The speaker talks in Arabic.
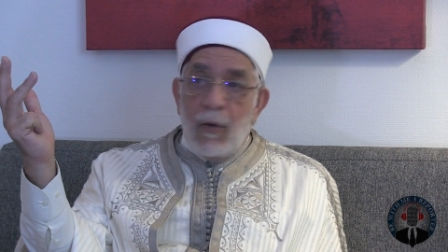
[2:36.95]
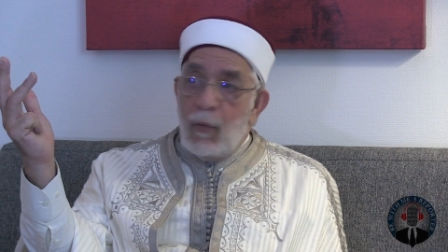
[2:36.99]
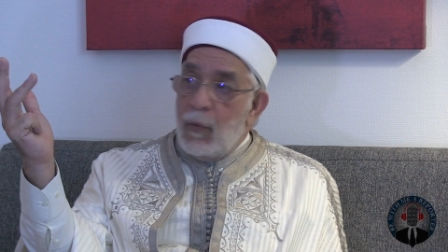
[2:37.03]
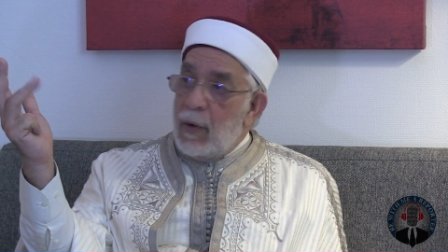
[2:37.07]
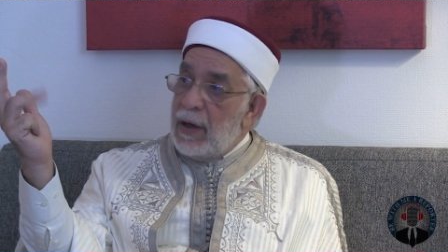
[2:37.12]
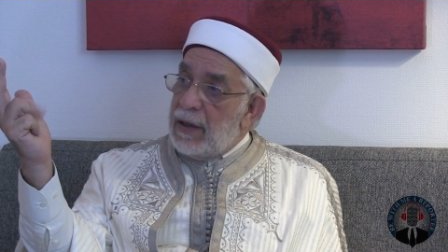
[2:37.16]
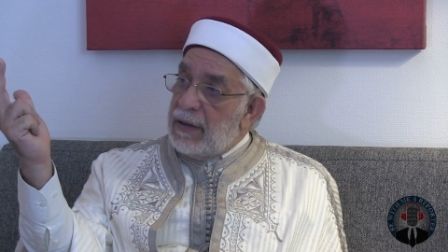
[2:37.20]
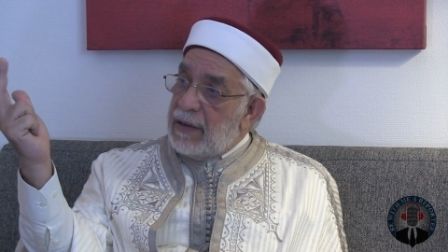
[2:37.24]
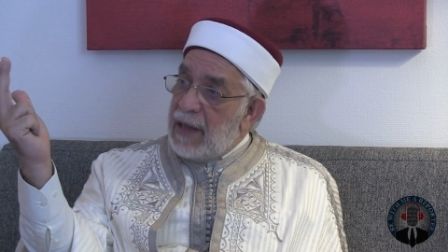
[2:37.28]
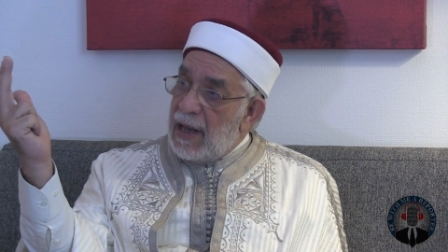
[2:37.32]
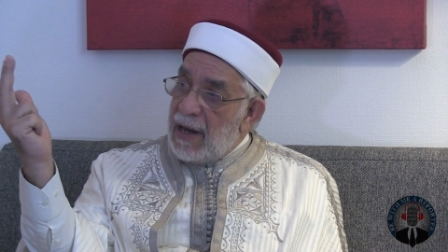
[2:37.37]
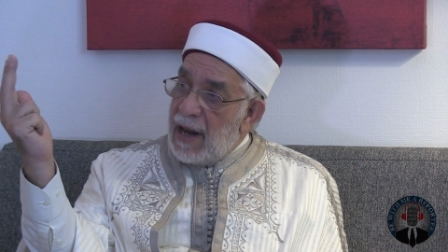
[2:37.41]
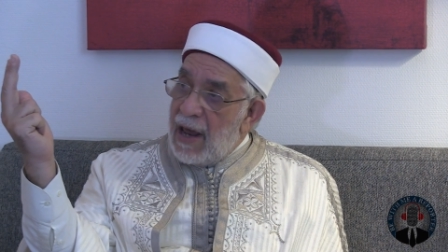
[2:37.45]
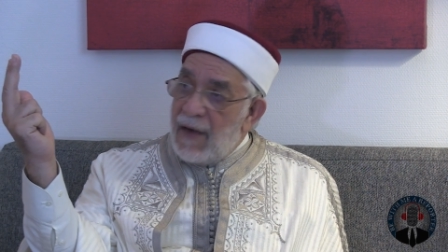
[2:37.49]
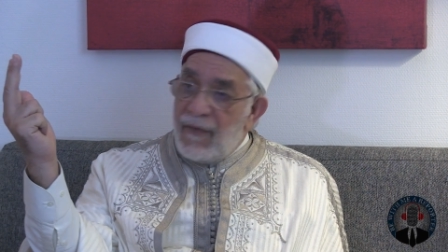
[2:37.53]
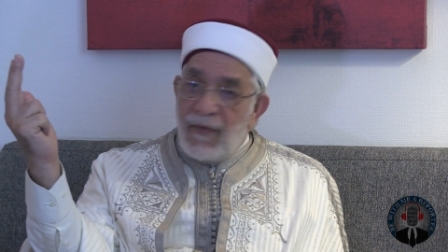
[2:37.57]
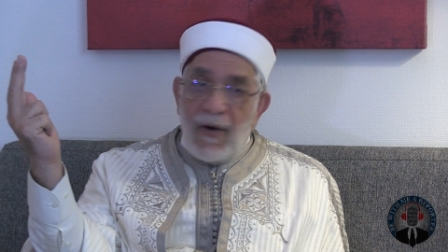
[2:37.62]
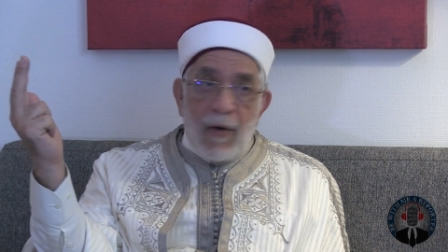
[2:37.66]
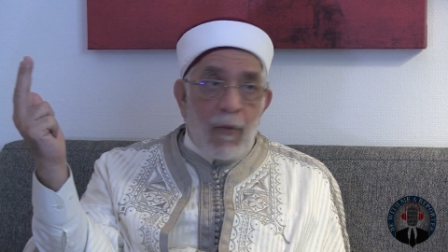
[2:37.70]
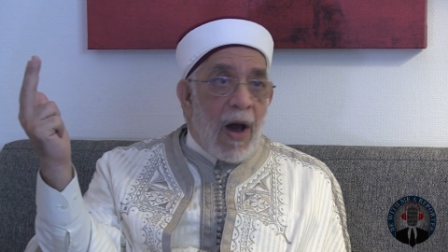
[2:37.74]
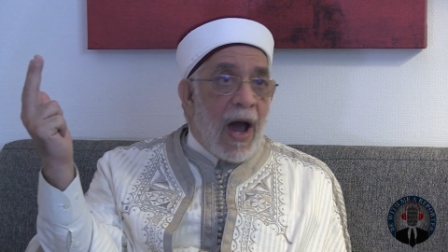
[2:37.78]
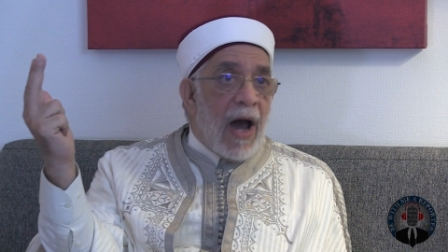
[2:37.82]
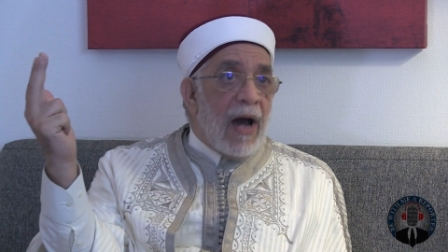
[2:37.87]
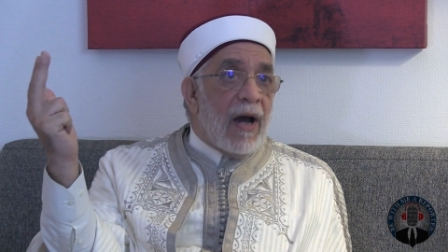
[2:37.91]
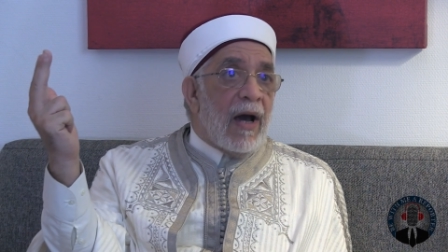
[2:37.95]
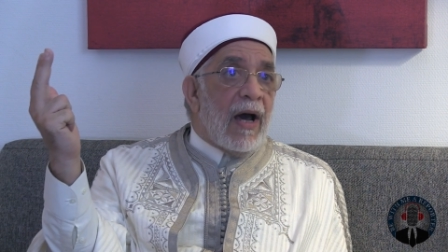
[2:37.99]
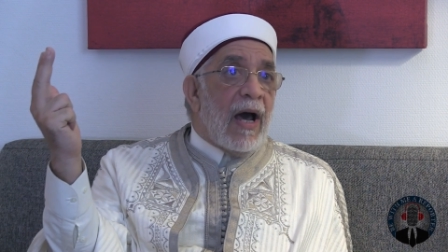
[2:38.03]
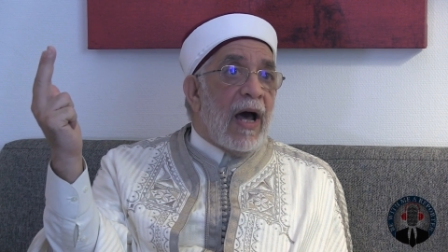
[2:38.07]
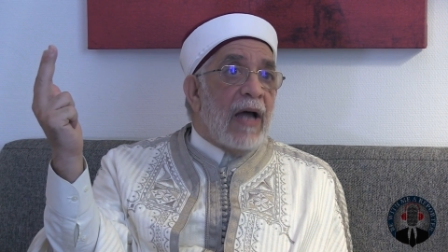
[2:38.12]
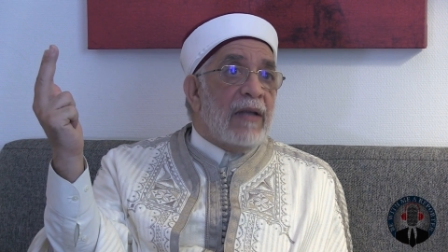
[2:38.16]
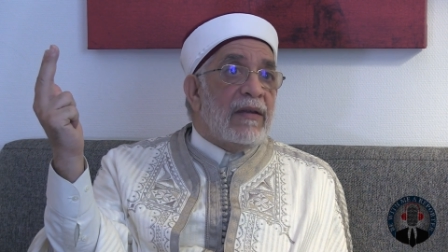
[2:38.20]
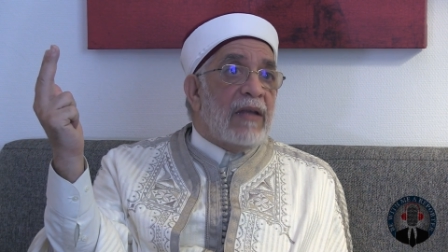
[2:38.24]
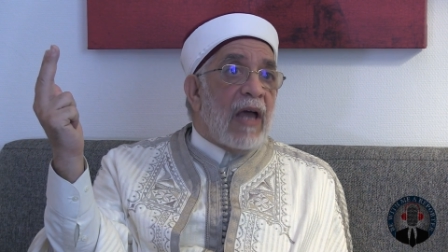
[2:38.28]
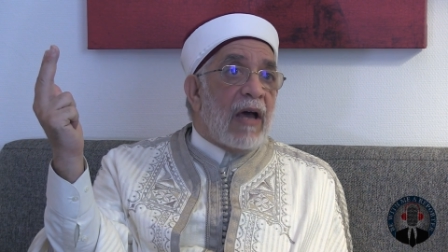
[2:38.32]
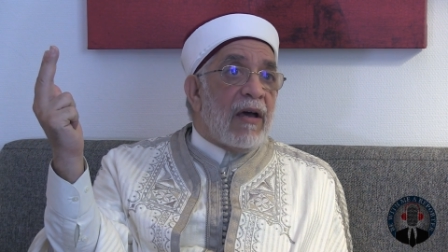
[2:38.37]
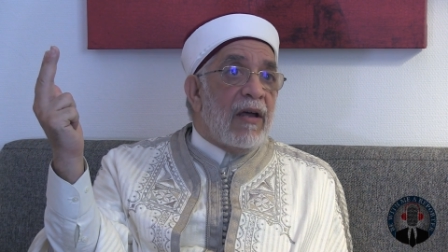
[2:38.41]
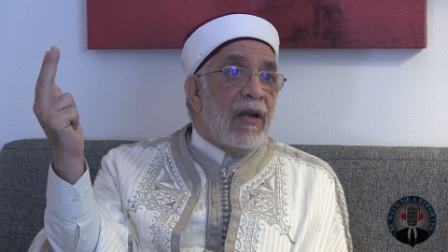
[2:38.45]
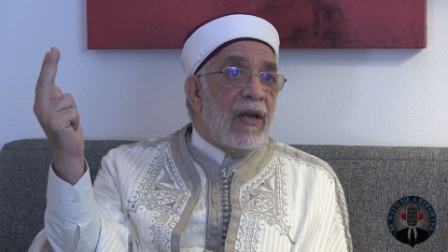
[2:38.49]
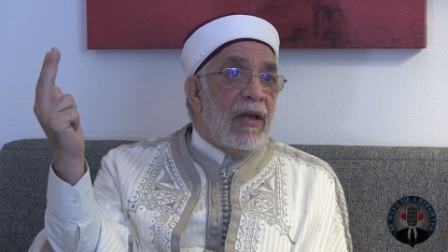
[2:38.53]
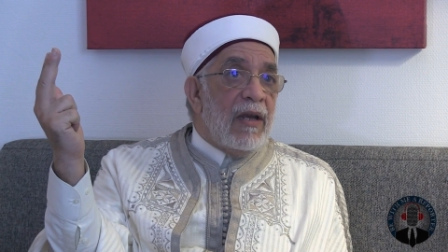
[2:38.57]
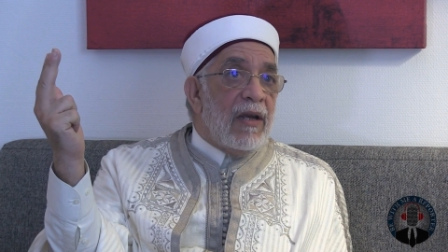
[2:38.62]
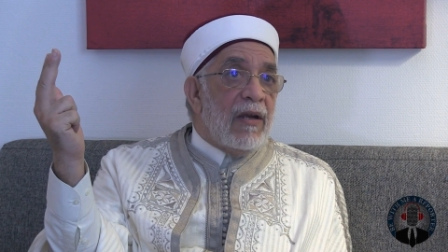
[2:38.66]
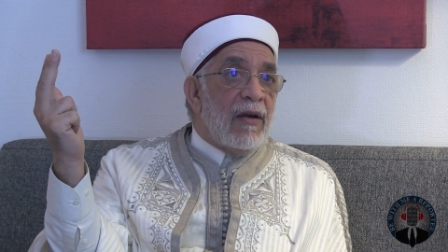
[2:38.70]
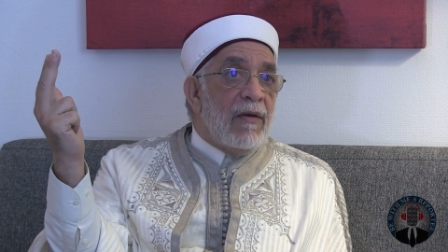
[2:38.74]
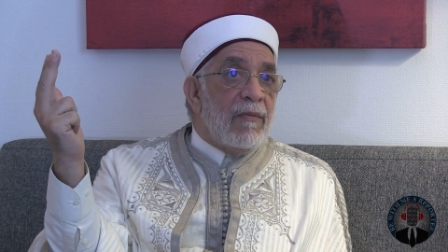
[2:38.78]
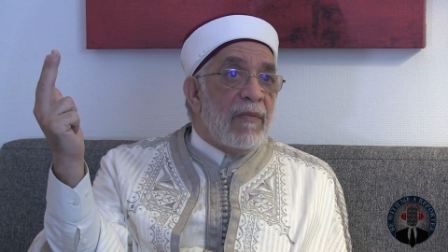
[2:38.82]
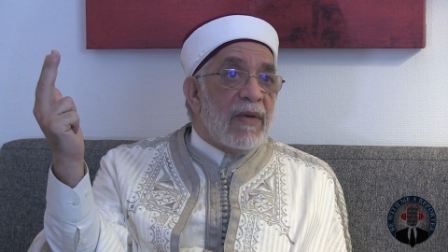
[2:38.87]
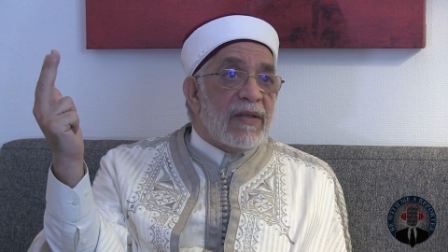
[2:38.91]
ويتنافى حق
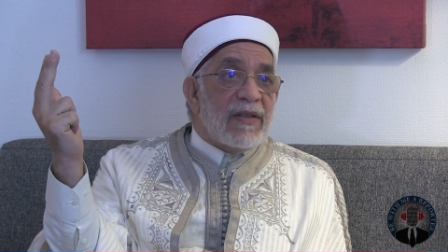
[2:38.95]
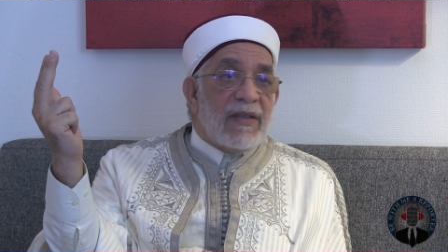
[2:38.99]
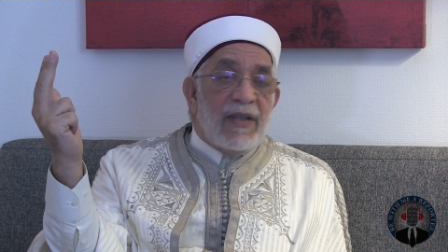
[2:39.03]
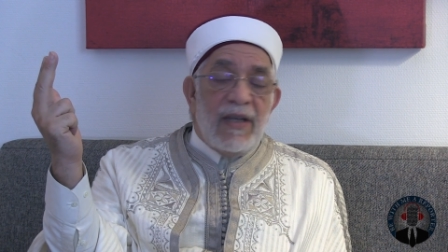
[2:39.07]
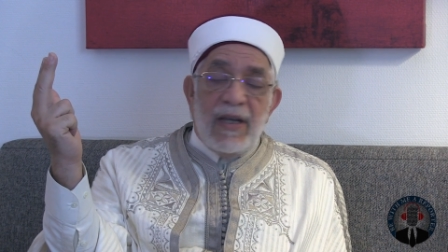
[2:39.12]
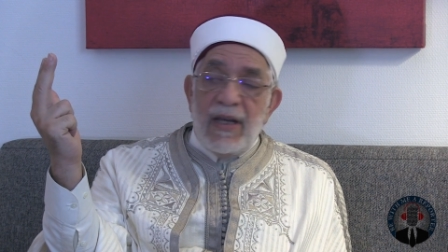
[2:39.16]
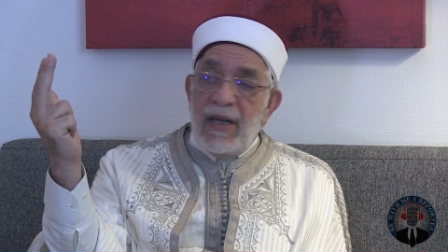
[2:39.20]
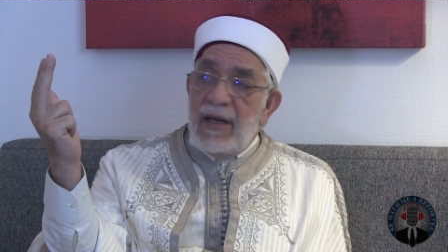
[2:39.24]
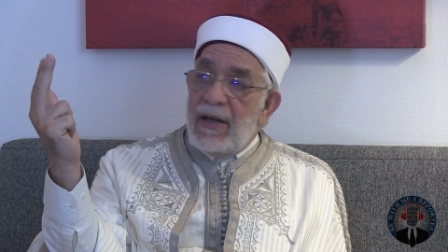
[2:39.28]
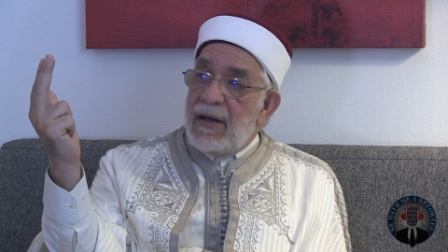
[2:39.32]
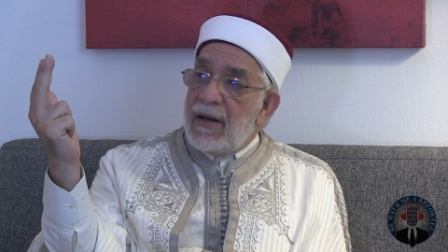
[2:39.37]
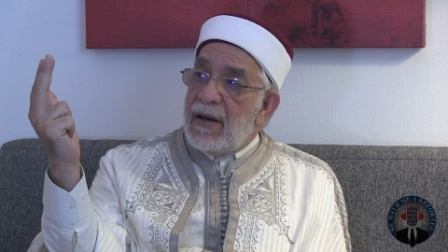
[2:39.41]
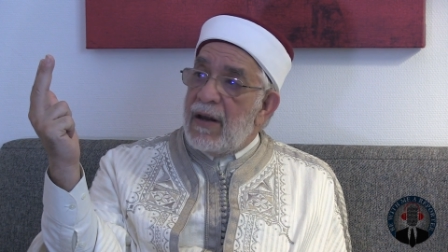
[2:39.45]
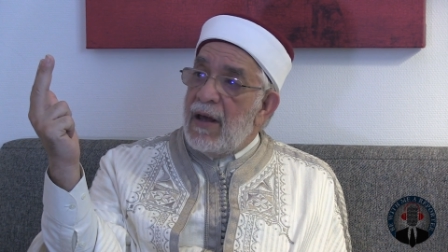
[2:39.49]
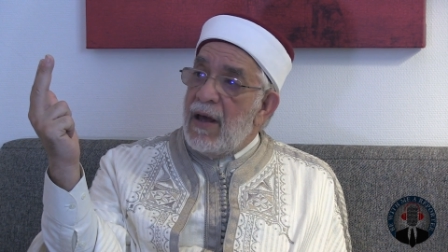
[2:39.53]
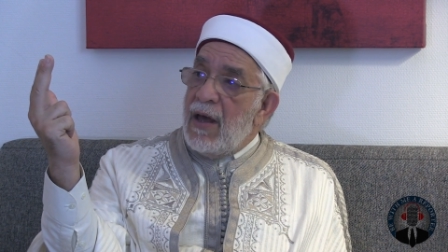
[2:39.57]
تقرير المصير